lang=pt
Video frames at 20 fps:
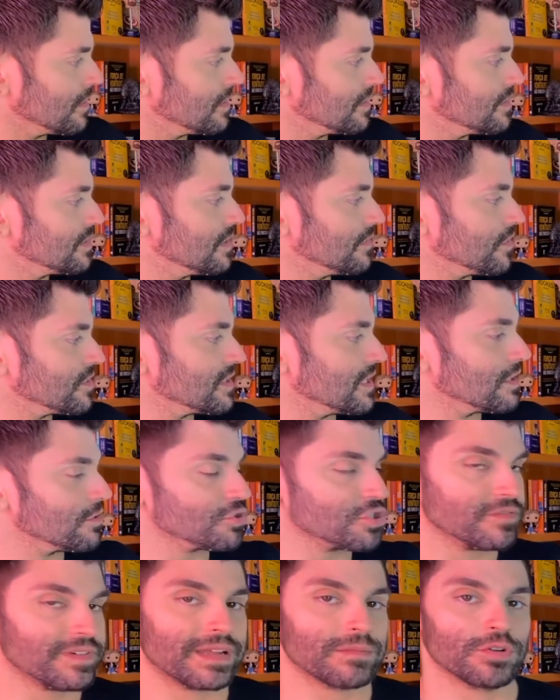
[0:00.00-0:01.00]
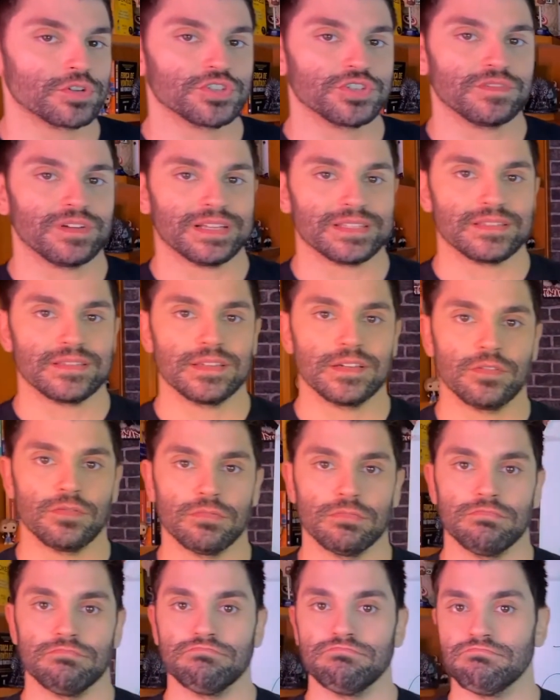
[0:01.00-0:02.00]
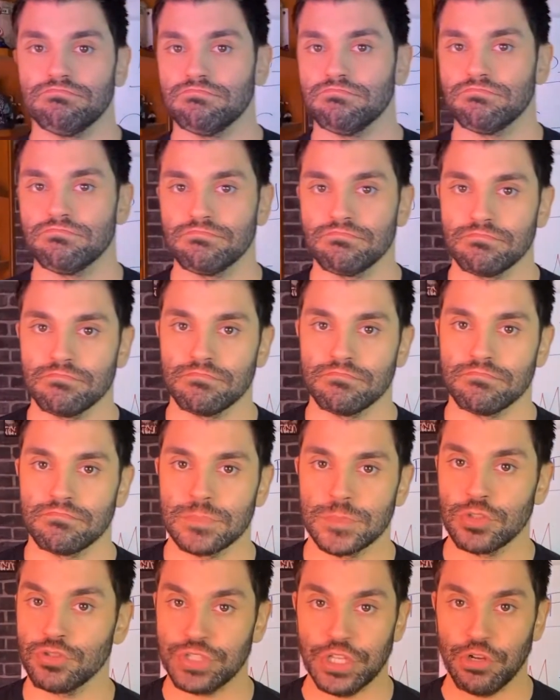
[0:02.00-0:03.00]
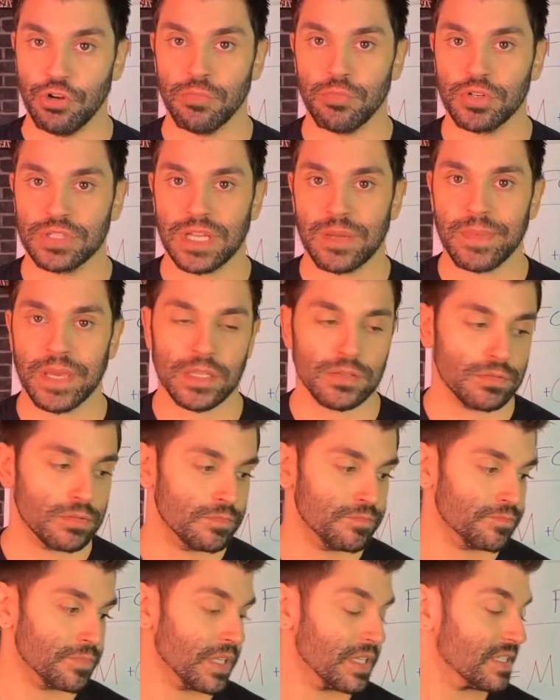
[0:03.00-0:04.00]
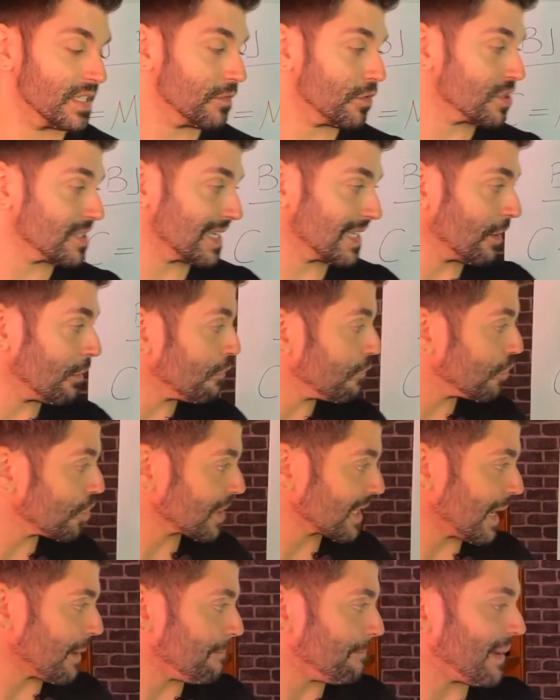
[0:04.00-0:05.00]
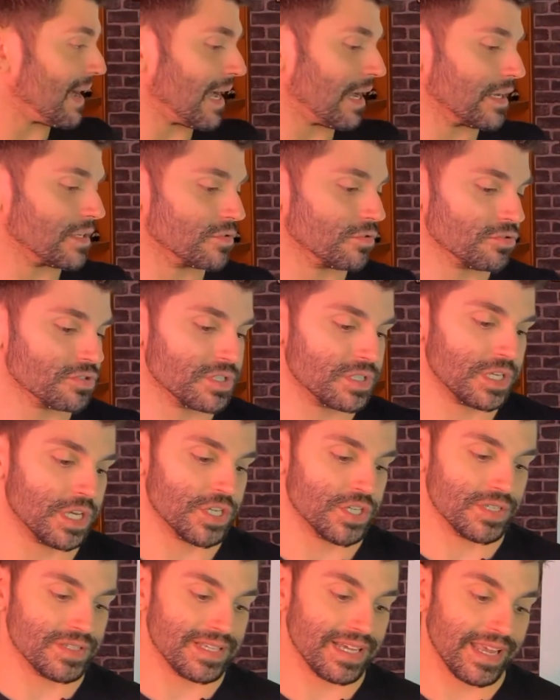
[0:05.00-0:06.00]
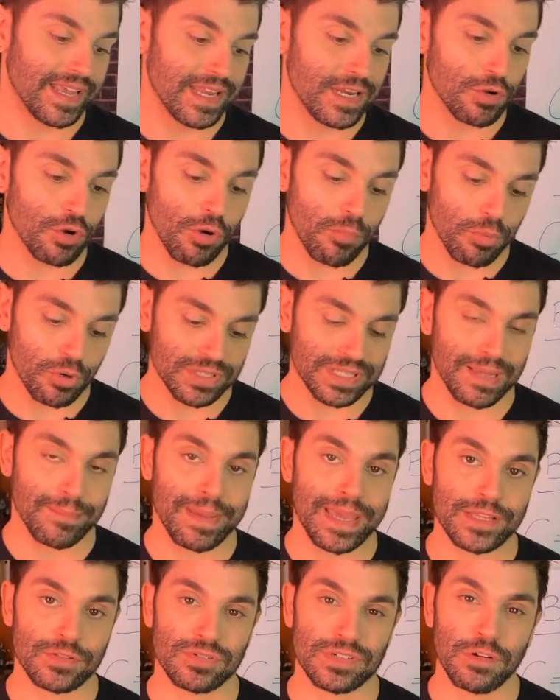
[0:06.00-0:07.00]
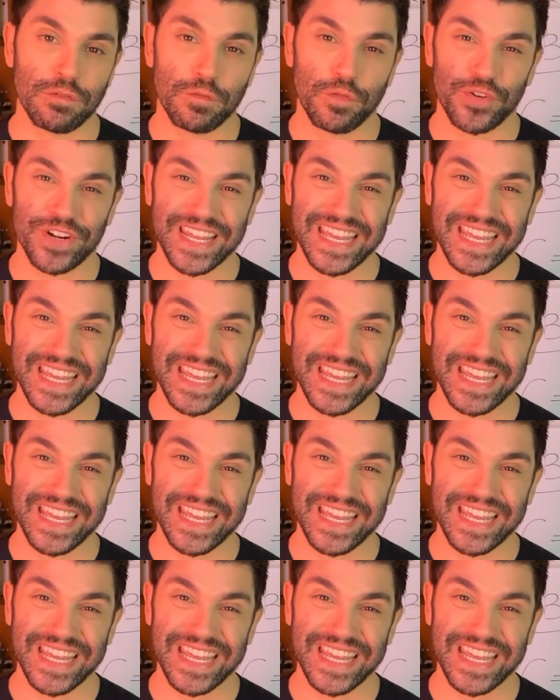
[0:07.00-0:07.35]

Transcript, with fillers: Se você não tiver motivação, não tem comportamento. Se você não for capaz, ou seja, se aquele comportamento não for